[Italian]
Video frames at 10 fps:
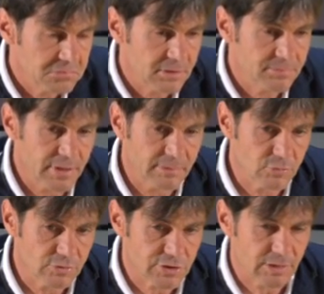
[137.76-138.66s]

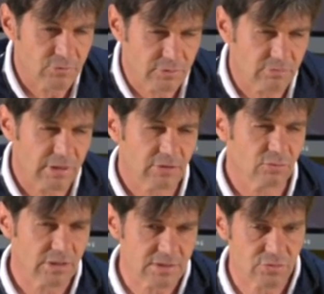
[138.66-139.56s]
primo diciamo, in qualche
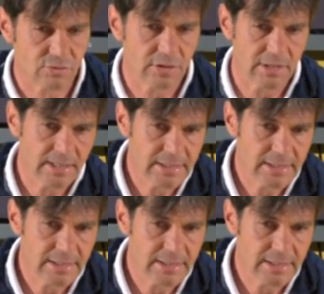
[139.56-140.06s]
occasione